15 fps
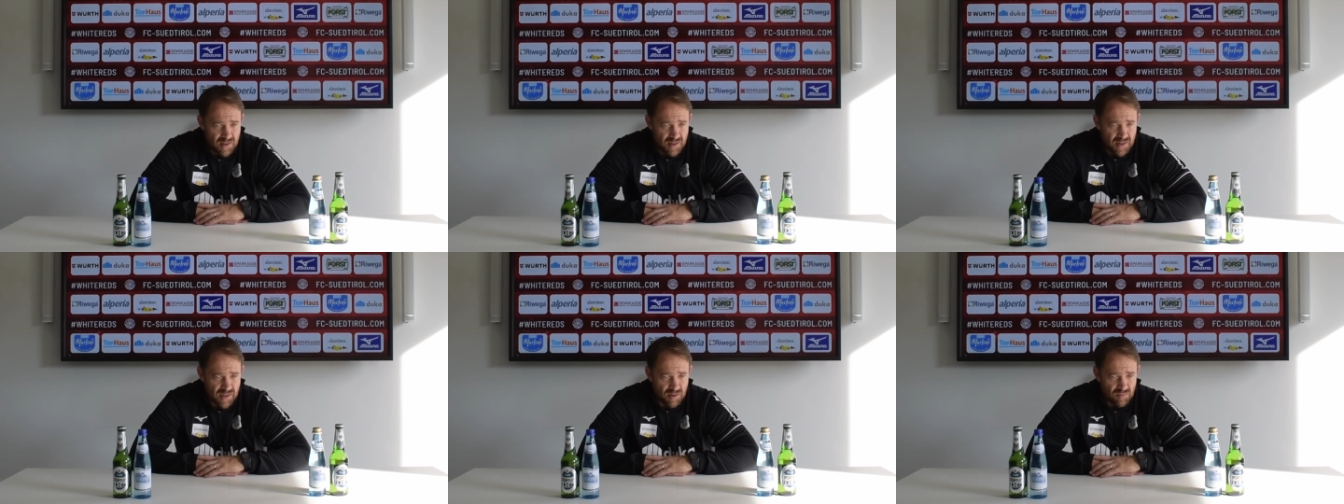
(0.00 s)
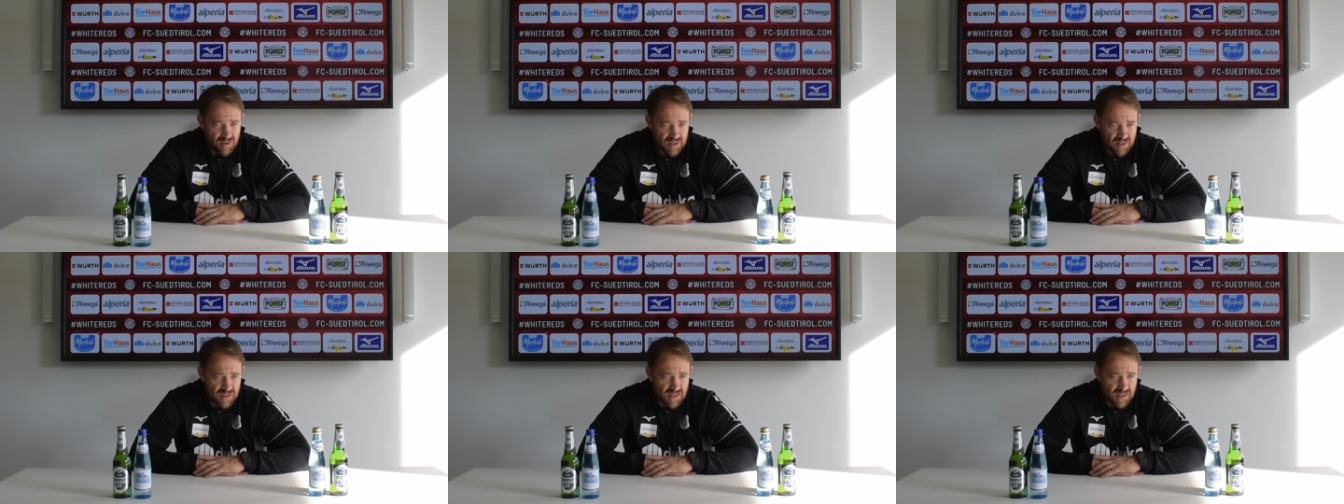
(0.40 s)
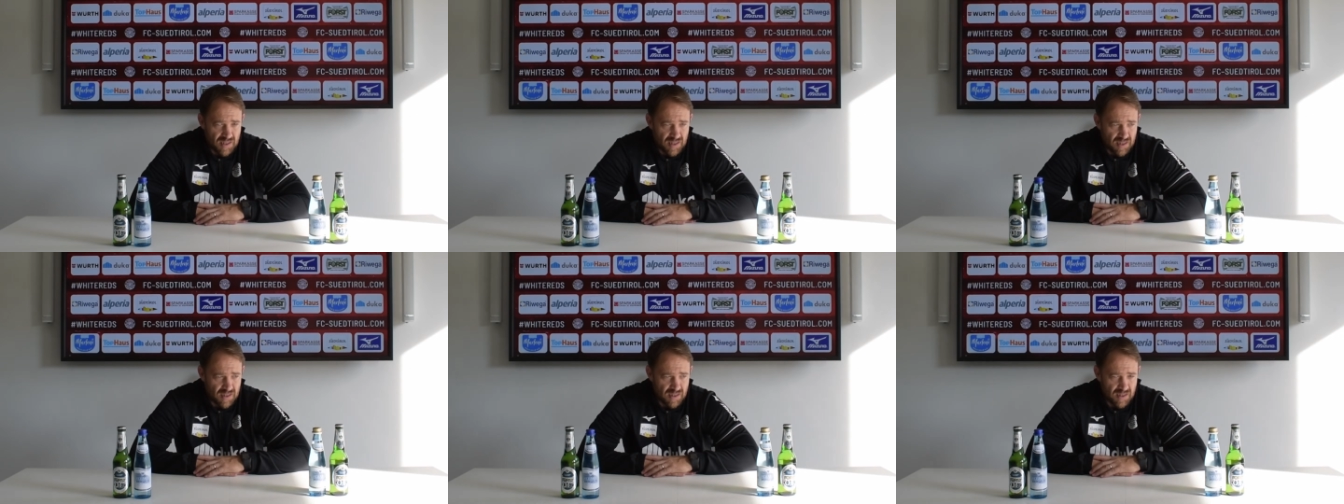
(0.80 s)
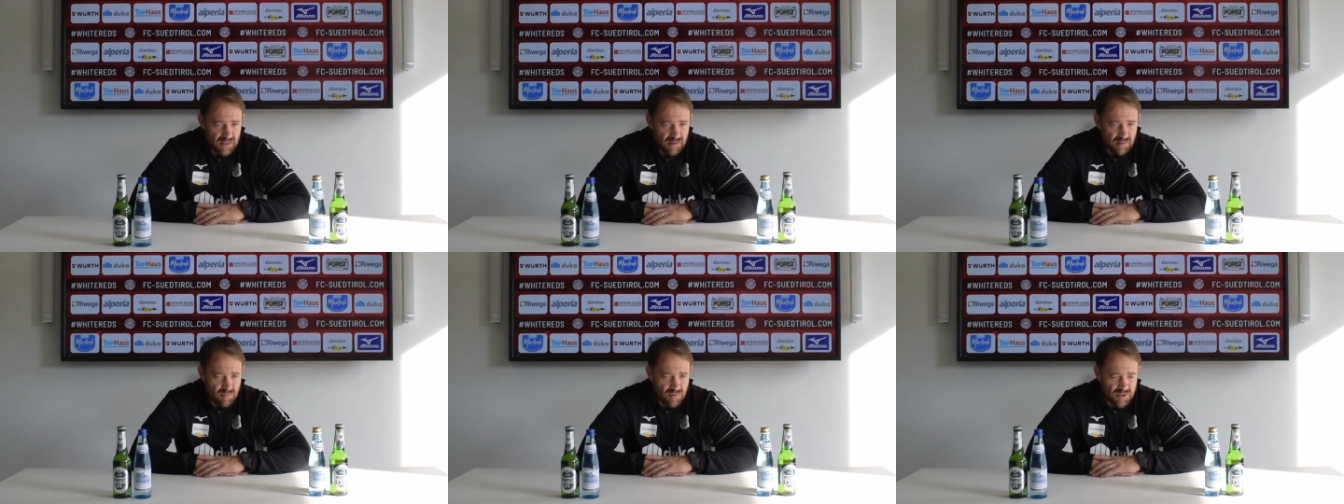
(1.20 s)
e
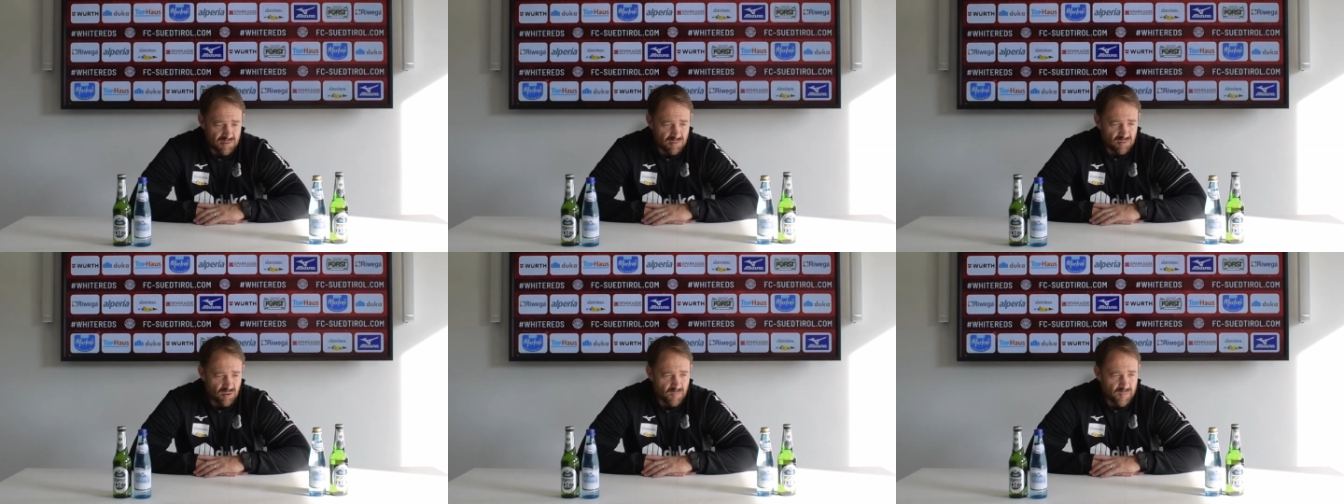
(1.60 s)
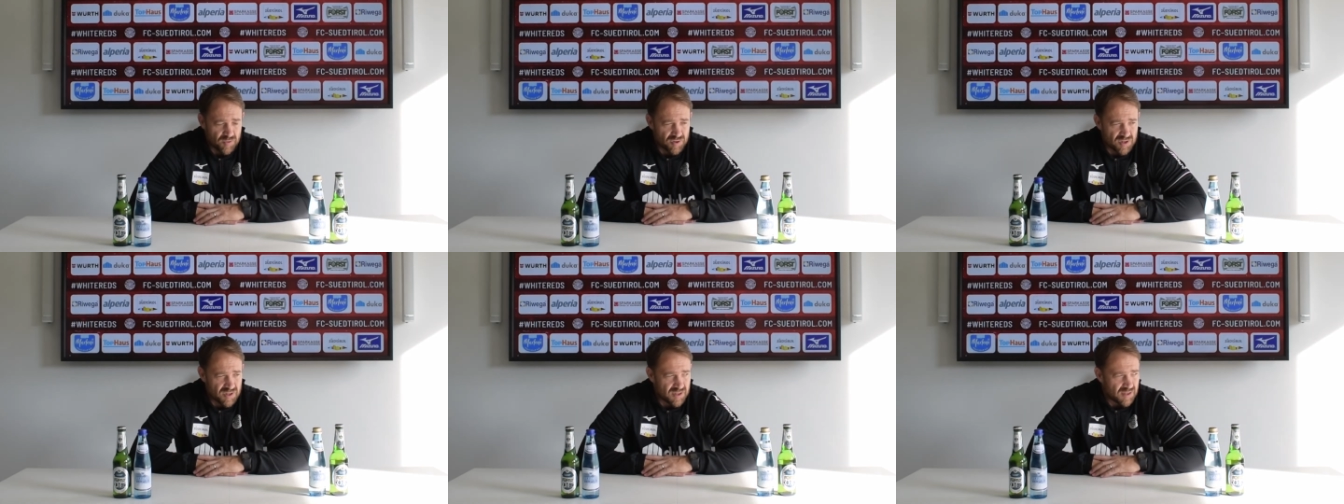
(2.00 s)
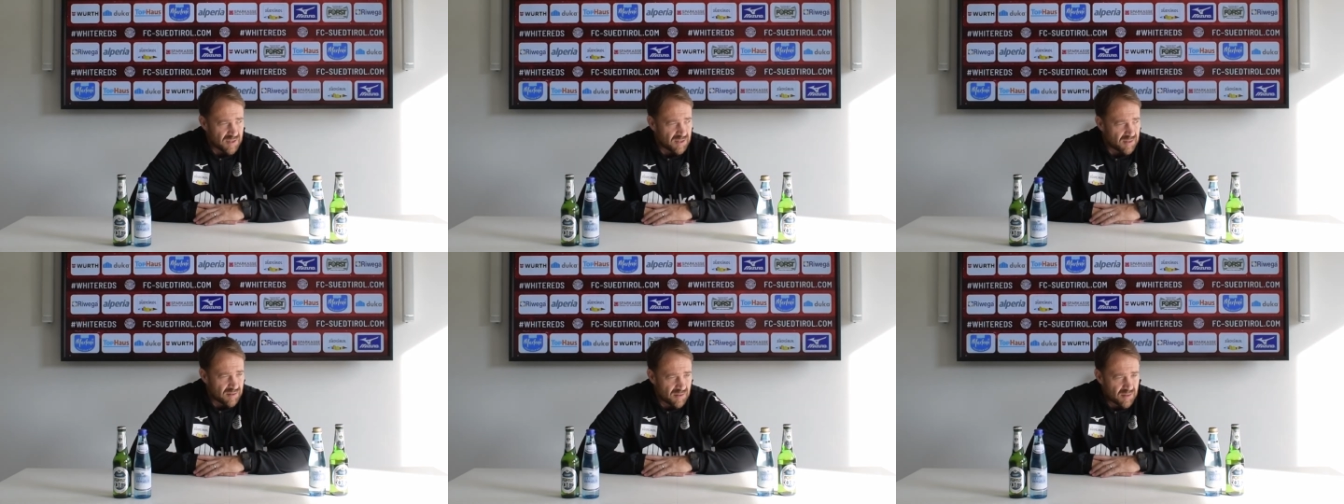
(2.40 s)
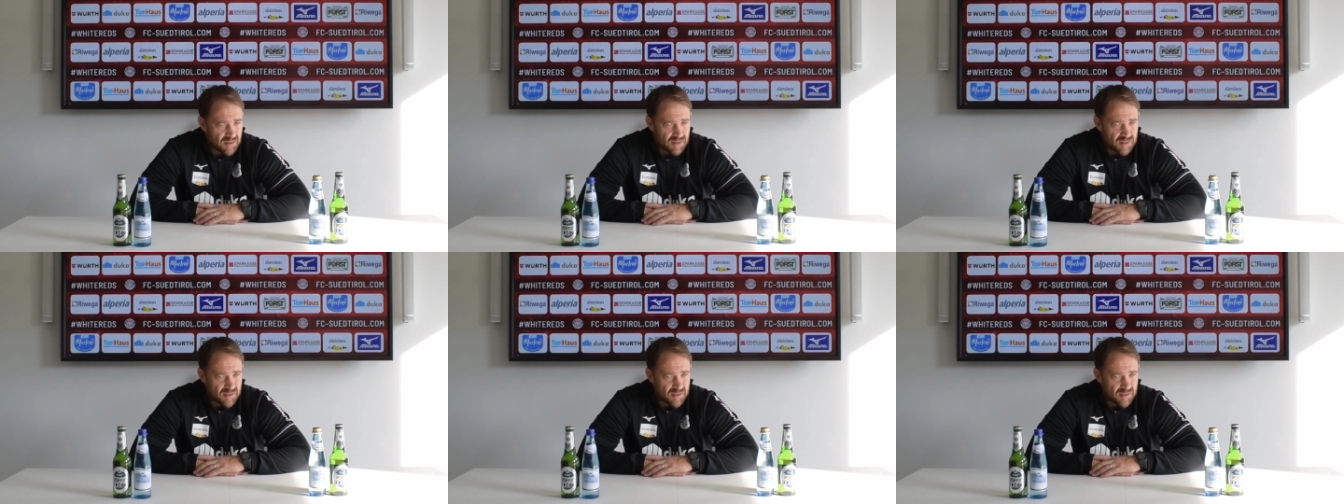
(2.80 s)
quindi questo dopo si,